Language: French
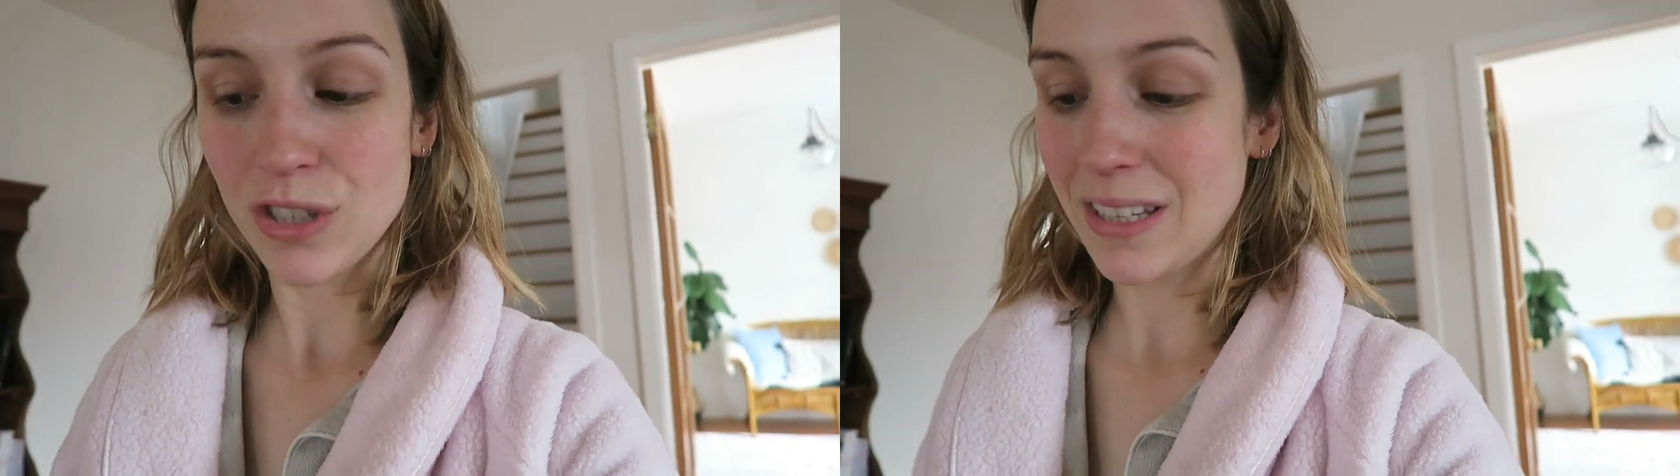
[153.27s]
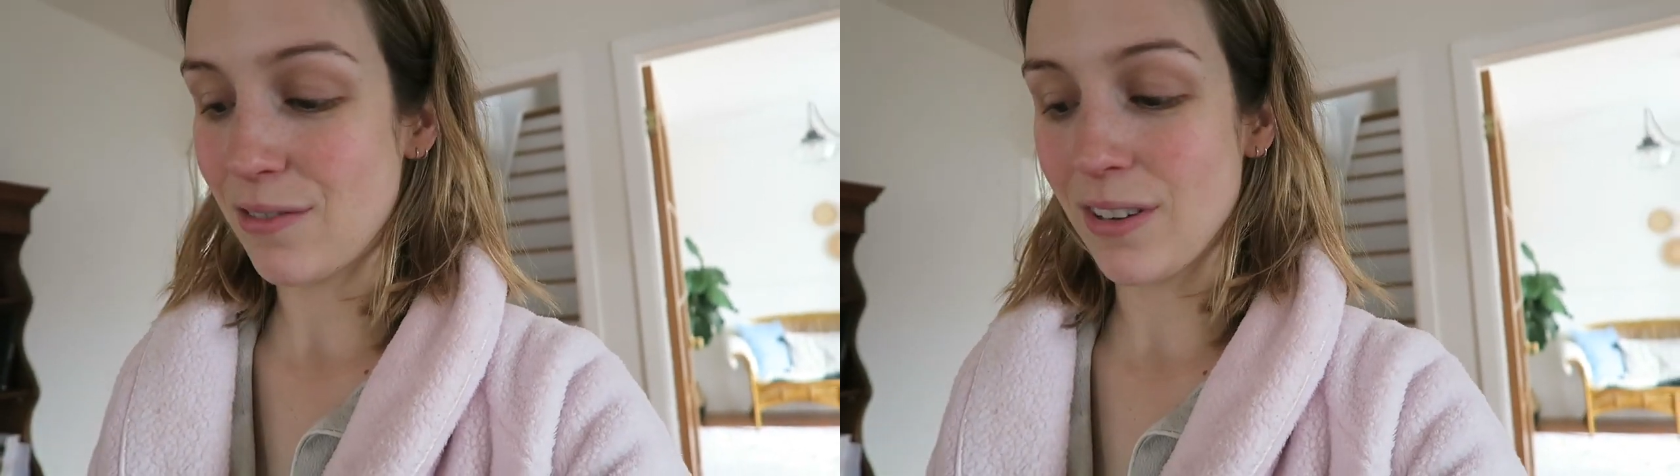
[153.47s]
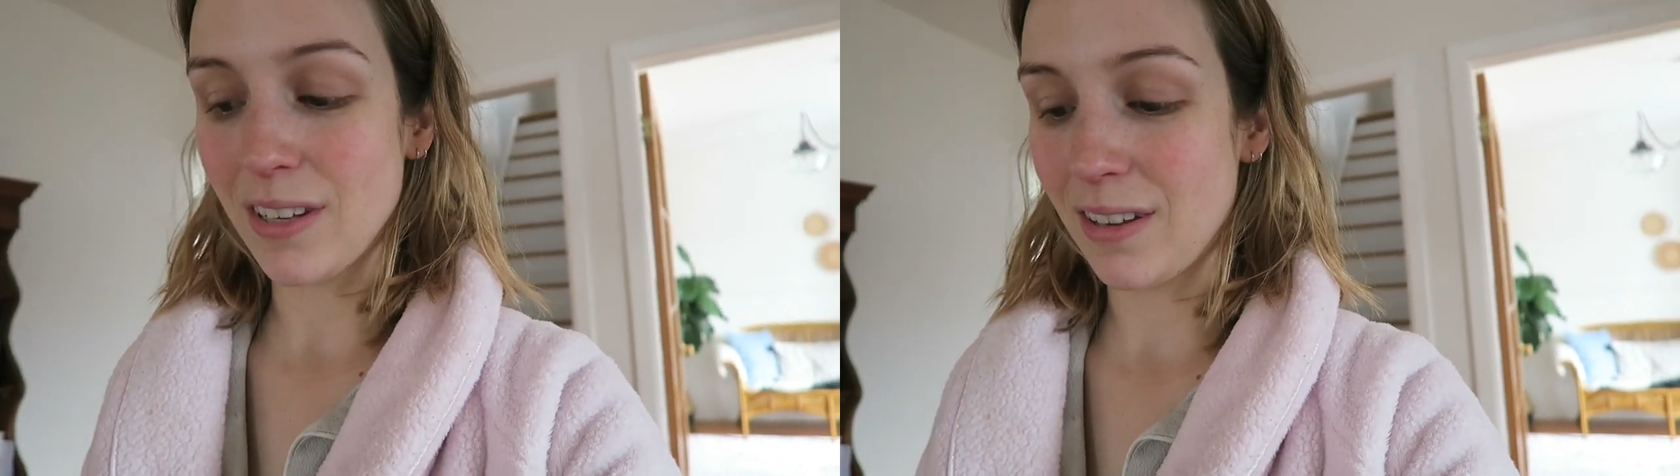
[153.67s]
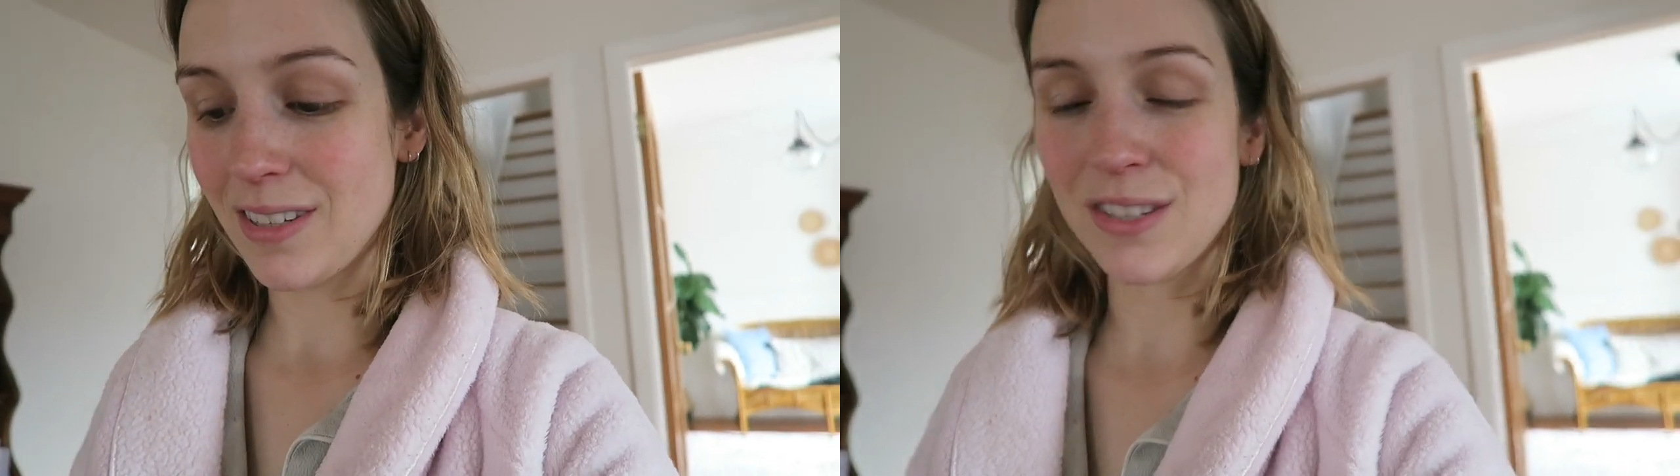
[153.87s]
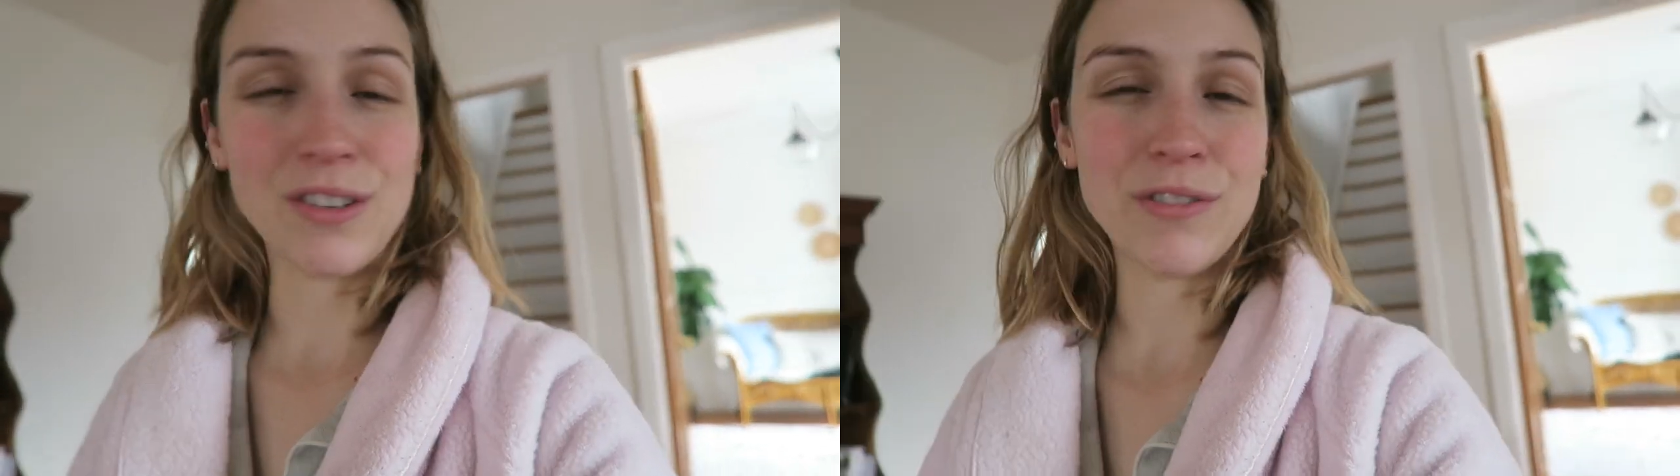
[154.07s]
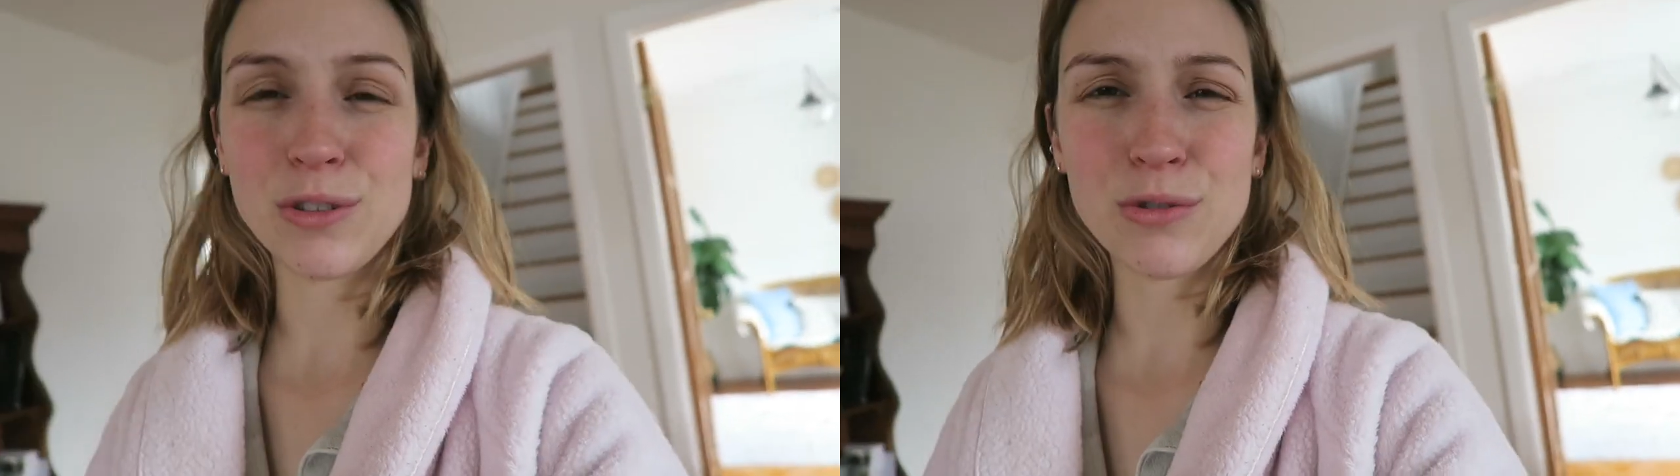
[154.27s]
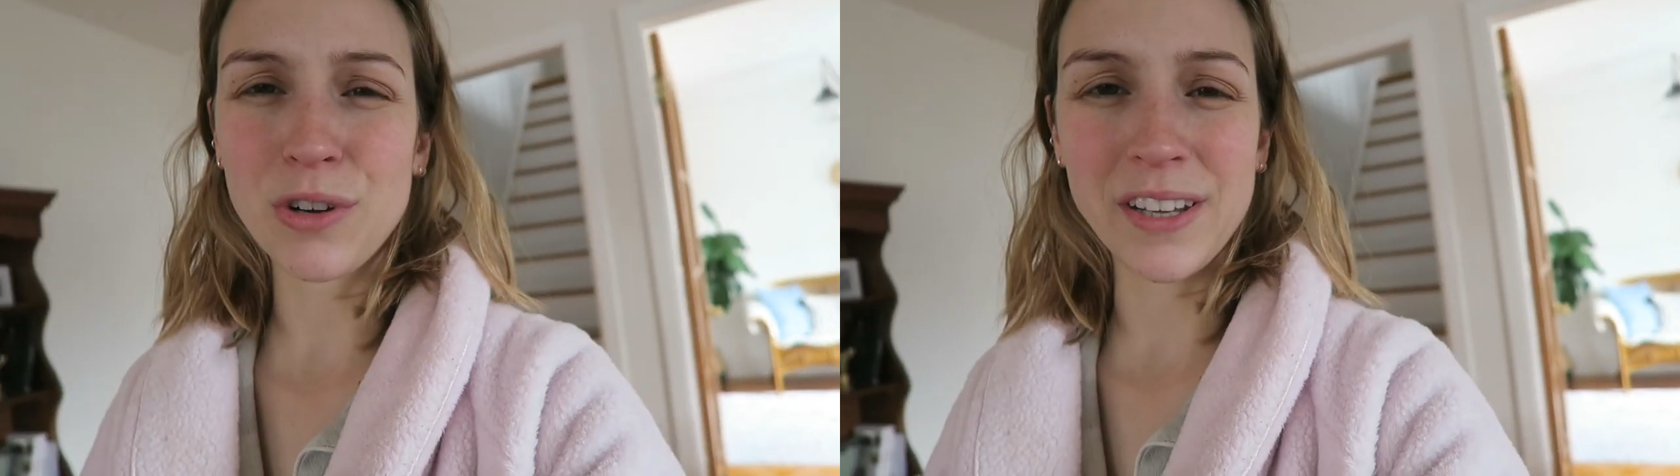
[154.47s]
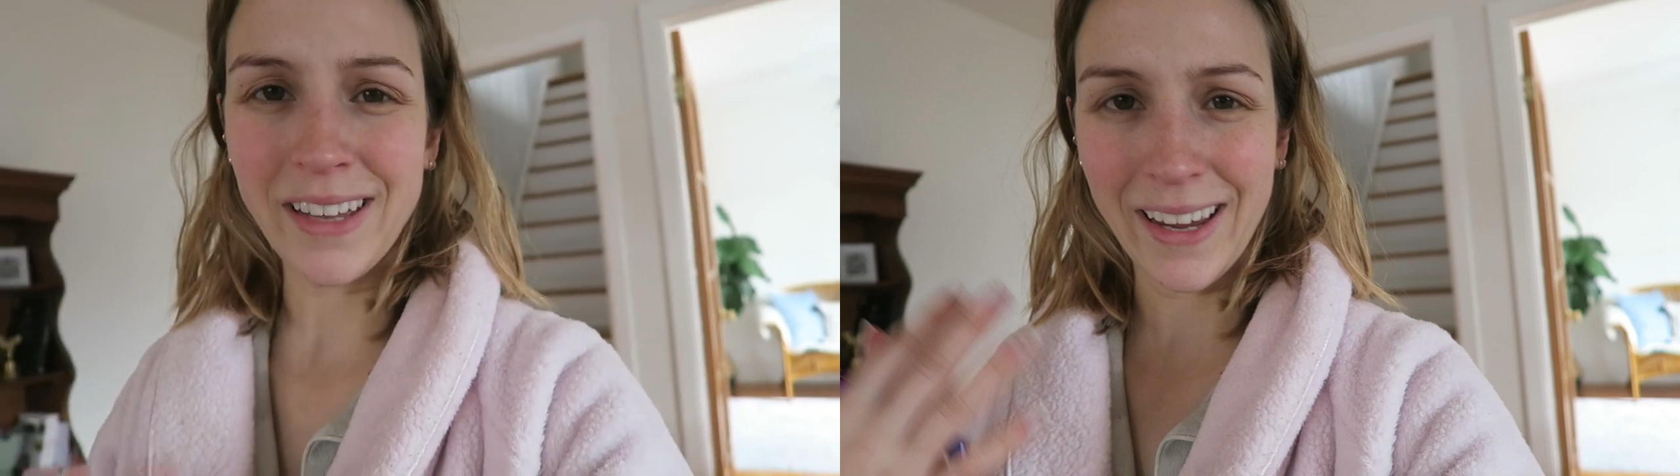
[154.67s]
Je sais qu'il va, va toujours en